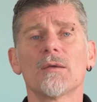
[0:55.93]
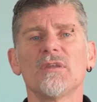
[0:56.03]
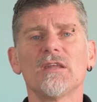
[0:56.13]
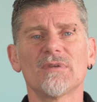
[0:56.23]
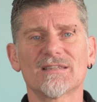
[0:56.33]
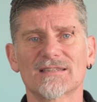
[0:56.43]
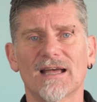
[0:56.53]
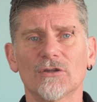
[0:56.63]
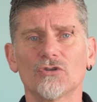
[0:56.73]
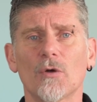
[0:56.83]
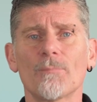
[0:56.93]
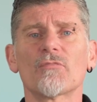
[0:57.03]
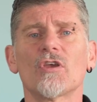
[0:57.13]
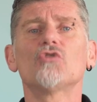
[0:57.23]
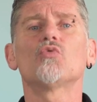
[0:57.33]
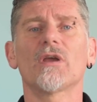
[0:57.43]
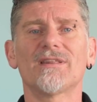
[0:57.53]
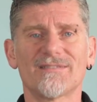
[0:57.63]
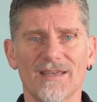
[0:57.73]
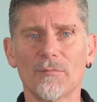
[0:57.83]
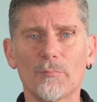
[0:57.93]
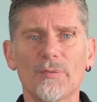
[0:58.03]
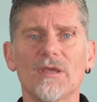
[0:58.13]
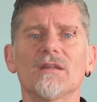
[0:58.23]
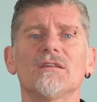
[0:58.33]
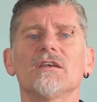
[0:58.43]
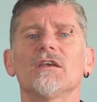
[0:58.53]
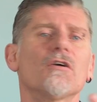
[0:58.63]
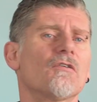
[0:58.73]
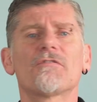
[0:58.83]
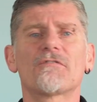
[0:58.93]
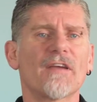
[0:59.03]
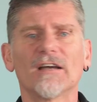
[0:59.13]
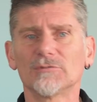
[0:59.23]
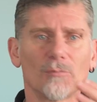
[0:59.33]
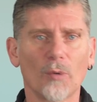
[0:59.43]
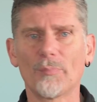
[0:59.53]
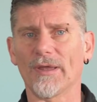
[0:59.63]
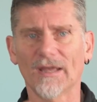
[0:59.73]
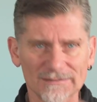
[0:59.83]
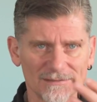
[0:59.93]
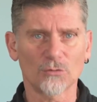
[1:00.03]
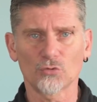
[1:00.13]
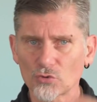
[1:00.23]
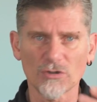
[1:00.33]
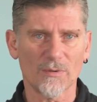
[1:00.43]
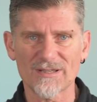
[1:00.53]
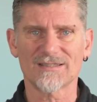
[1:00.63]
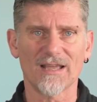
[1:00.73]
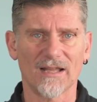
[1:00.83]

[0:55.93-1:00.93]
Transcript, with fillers: minimizzando i tuoi tempi di fermo per tutte queste